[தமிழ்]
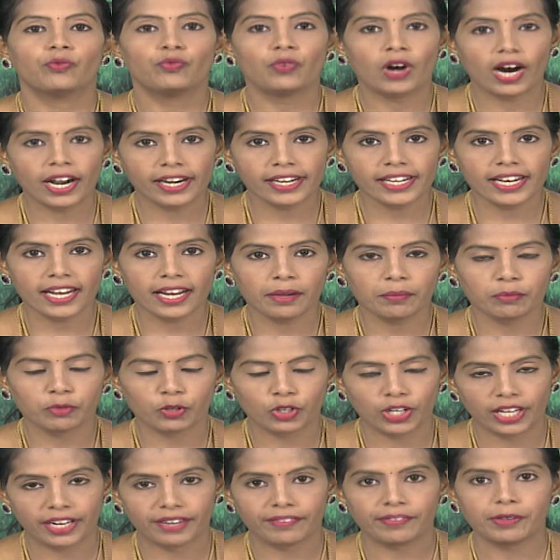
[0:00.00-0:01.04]
வானிலை
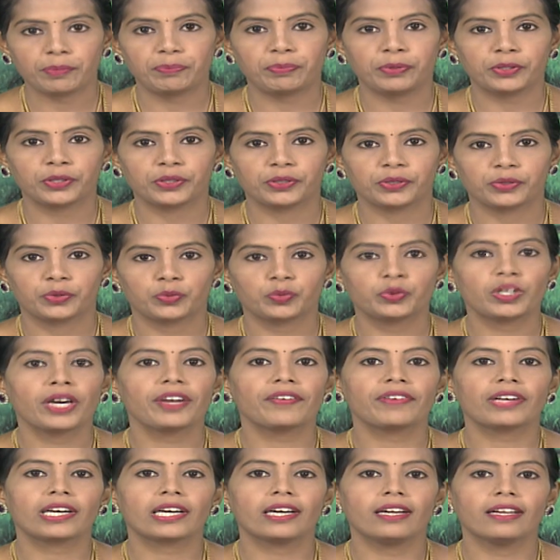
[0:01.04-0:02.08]
முன்னறிவிப்பு
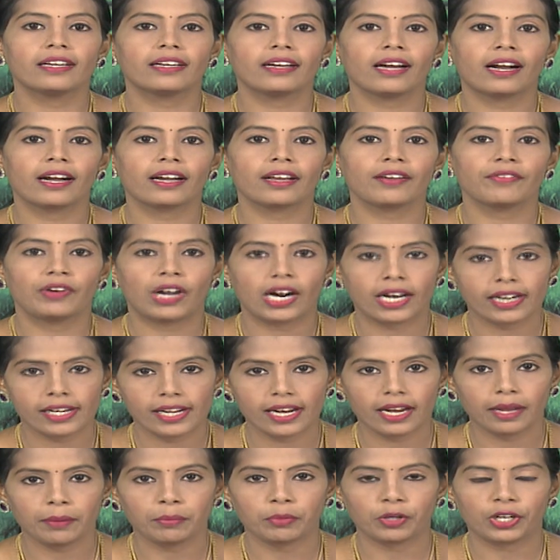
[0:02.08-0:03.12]
உழவர்களுக்கான
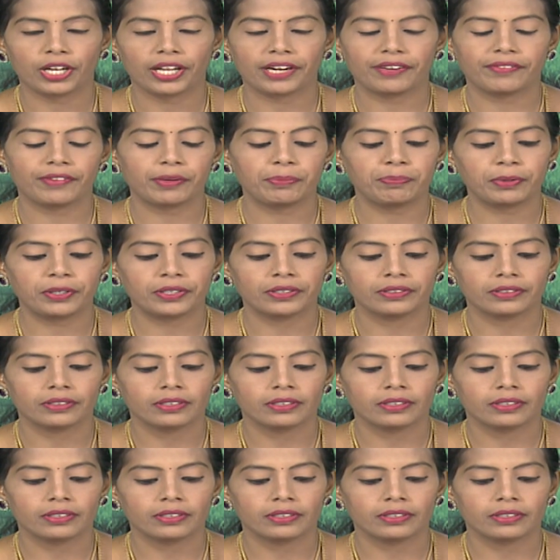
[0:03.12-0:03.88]
வானிலை முன்னறிவிப்பு